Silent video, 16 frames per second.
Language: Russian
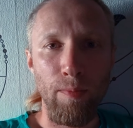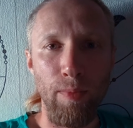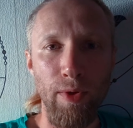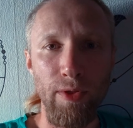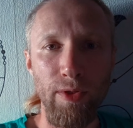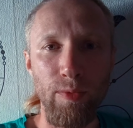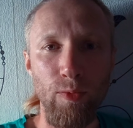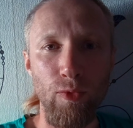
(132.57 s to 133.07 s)

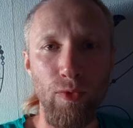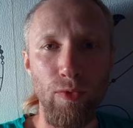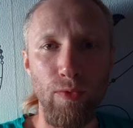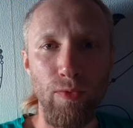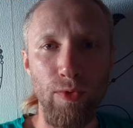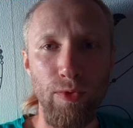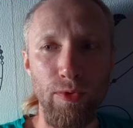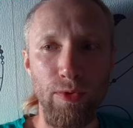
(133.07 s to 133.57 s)
Поэтому
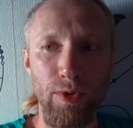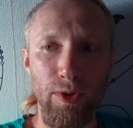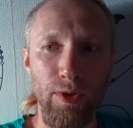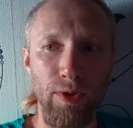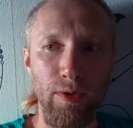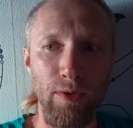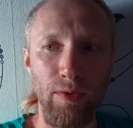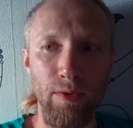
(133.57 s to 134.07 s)
вот
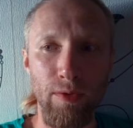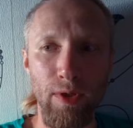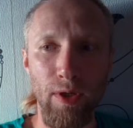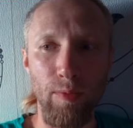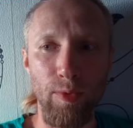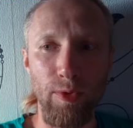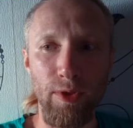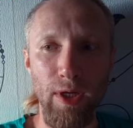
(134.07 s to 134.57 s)

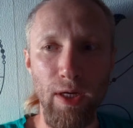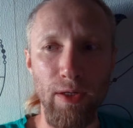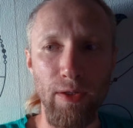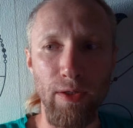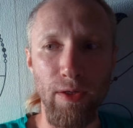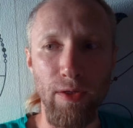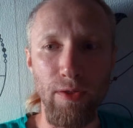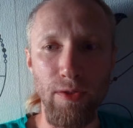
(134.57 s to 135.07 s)
как бы так,
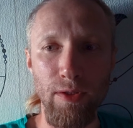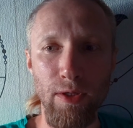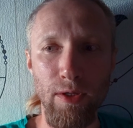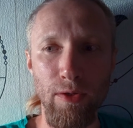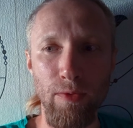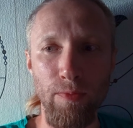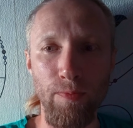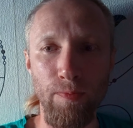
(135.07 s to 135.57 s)
я не
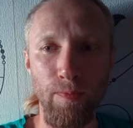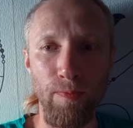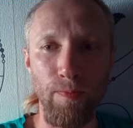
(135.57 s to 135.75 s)
знаю.